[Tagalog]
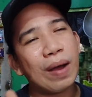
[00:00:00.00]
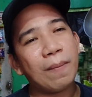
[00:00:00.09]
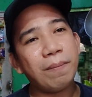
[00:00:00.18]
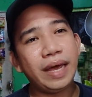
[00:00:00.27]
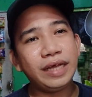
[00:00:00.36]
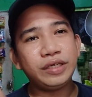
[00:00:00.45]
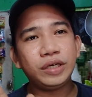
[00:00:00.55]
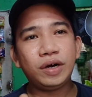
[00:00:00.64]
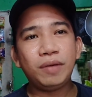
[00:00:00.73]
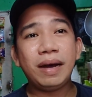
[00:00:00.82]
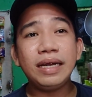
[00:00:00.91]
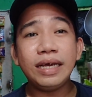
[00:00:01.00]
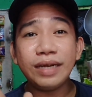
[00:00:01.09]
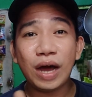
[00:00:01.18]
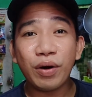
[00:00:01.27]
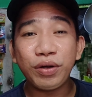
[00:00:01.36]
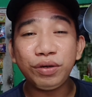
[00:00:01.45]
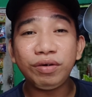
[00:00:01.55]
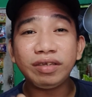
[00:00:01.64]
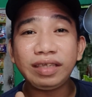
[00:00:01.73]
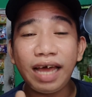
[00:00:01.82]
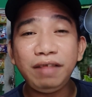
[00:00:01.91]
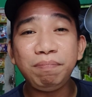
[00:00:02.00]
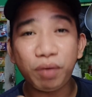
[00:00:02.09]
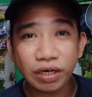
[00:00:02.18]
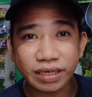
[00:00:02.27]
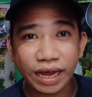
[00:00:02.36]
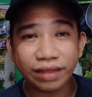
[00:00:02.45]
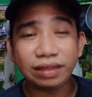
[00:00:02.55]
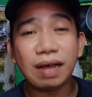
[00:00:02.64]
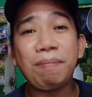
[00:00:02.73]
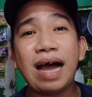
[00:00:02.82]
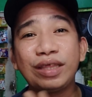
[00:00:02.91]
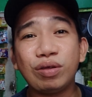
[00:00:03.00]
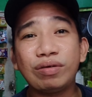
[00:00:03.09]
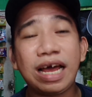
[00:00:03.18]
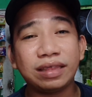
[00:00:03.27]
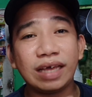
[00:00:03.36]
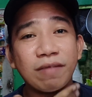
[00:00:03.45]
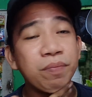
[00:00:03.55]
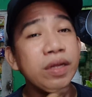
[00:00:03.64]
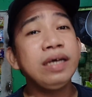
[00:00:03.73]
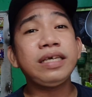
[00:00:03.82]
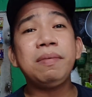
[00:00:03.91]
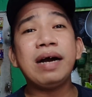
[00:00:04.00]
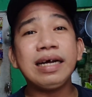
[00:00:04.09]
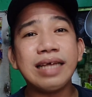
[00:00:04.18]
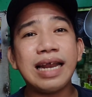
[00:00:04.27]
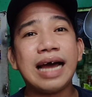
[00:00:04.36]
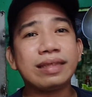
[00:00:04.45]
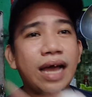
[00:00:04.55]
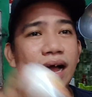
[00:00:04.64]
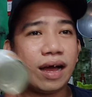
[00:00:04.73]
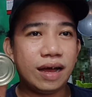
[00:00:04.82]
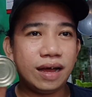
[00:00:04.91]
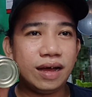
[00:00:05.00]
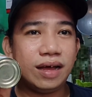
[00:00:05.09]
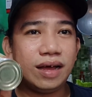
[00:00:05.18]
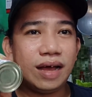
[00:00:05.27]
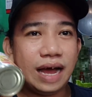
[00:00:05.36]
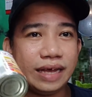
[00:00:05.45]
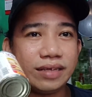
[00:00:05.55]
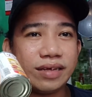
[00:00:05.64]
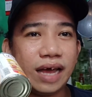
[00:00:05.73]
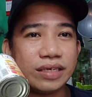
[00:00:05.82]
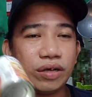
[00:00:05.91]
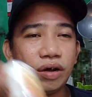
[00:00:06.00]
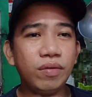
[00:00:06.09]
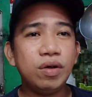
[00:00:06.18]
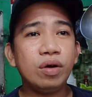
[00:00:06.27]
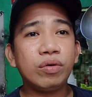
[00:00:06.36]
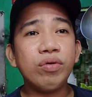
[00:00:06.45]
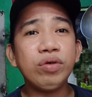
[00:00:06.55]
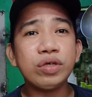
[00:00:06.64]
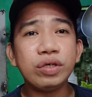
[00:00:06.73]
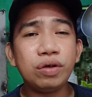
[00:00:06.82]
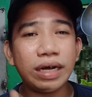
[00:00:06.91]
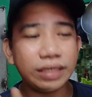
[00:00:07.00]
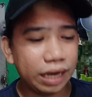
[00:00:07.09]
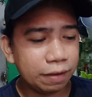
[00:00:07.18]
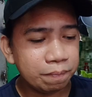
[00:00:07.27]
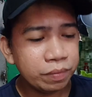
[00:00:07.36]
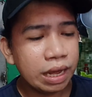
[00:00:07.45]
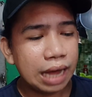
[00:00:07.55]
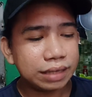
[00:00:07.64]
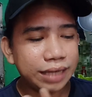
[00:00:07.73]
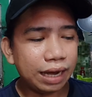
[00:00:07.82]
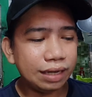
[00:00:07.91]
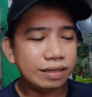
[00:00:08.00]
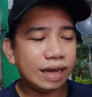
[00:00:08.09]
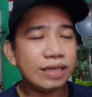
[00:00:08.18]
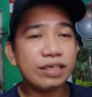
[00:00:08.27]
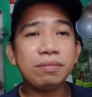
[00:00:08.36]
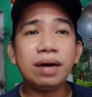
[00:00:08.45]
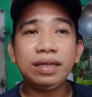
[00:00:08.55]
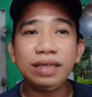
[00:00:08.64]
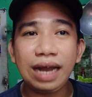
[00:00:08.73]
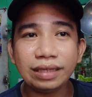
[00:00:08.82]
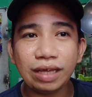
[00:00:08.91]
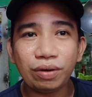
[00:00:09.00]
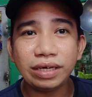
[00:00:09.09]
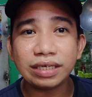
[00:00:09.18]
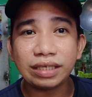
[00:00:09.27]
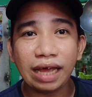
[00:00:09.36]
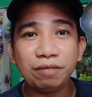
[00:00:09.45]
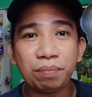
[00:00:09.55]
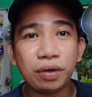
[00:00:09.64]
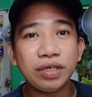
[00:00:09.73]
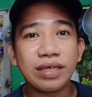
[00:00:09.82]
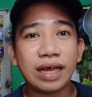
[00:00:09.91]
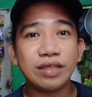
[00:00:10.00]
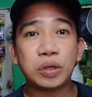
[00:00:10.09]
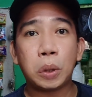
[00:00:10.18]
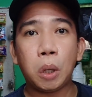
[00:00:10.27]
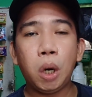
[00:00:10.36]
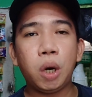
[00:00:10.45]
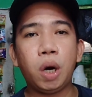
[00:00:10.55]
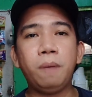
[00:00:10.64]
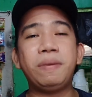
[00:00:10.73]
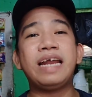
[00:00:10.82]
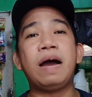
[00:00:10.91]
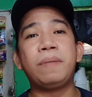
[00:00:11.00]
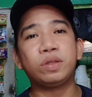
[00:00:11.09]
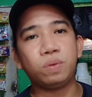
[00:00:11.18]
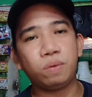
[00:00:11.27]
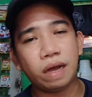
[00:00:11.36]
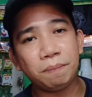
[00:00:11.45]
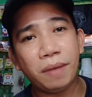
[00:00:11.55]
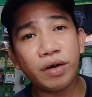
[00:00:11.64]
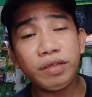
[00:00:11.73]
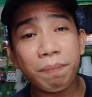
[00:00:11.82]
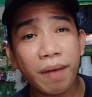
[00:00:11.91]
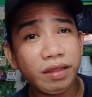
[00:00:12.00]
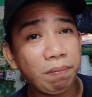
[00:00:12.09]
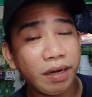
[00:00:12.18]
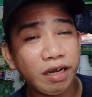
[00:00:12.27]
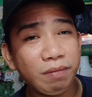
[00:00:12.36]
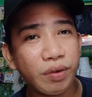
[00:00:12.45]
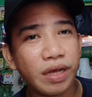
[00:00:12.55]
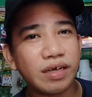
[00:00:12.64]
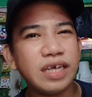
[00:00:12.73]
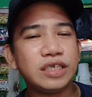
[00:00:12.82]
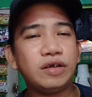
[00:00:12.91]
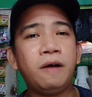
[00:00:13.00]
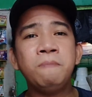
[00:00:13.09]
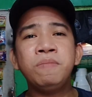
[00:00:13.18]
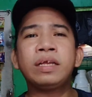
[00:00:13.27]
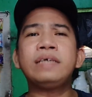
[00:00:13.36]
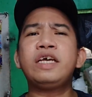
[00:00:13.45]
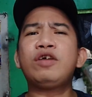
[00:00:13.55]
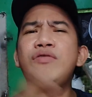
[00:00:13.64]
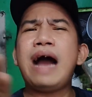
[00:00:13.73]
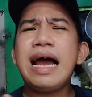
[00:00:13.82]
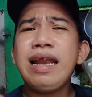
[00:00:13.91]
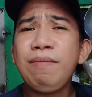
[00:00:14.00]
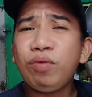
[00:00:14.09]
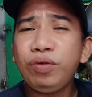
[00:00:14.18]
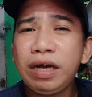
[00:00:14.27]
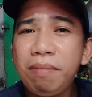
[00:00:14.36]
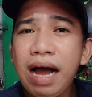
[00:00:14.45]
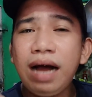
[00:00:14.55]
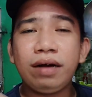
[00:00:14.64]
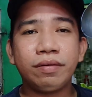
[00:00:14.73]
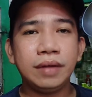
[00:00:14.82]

medyo malinaw yung 10% na patong natin sa mga dilata. Ayan guys, no? Kung gusto nyo kasi sa akin guys, yung mga dilata ko is 10% ko pinapatungan. Pero depende pa rin po yan guys, no? Kasi kung alam ko namang